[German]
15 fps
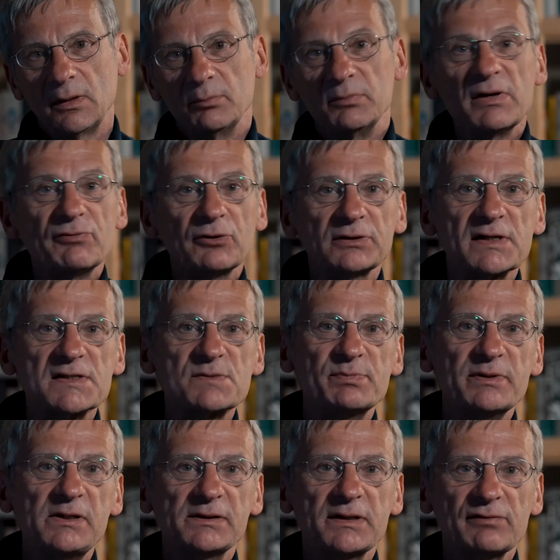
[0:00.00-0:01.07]
Mir wird das
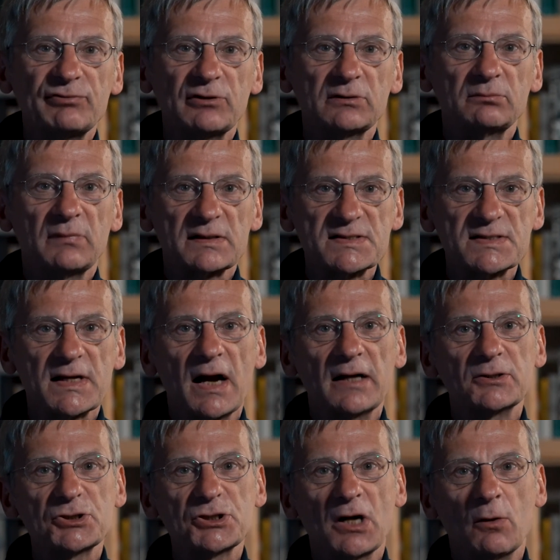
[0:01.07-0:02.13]
Bild der von
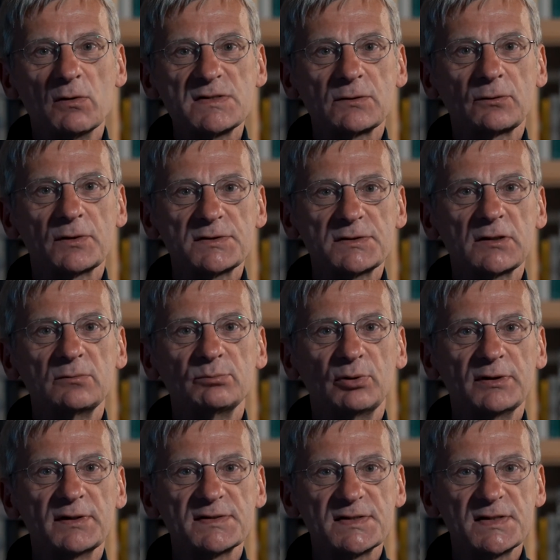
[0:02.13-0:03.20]
martialisch ausgerüsteten
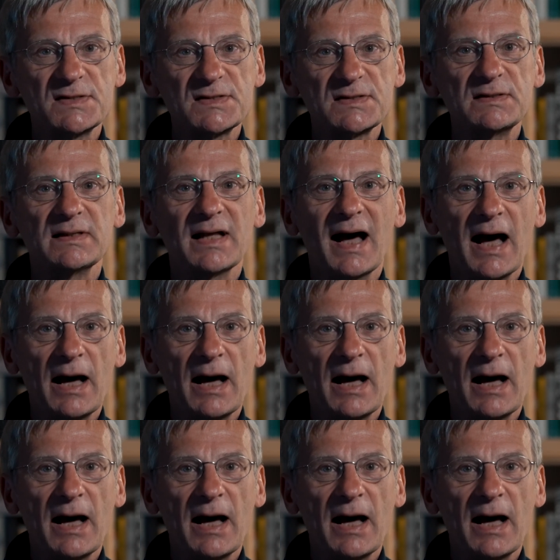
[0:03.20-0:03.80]
Polizisten